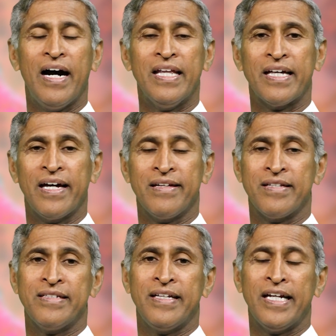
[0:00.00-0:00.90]
అందుకని
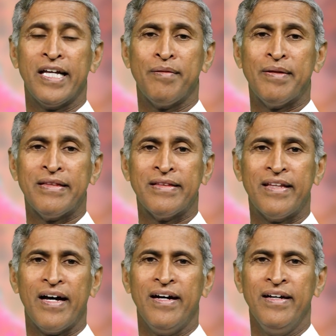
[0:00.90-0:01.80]
అసలు శరీరం
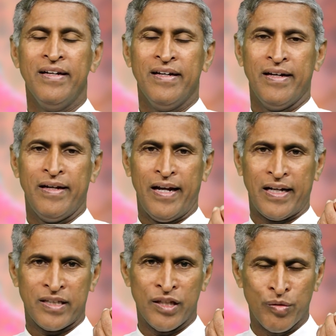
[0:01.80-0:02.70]
అంతా
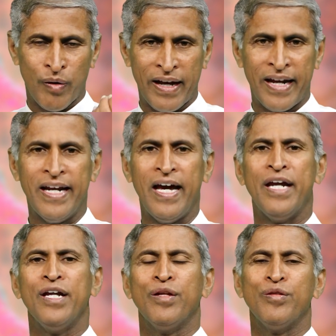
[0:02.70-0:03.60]
రక్తం ద్వారానే
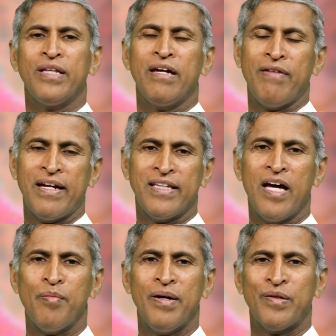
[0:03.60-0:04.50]
అన్నీ అందుతాయి
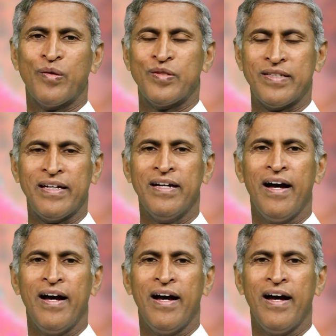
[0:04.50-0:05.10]
వ్యర్థాలు బయటకు వస్తాయి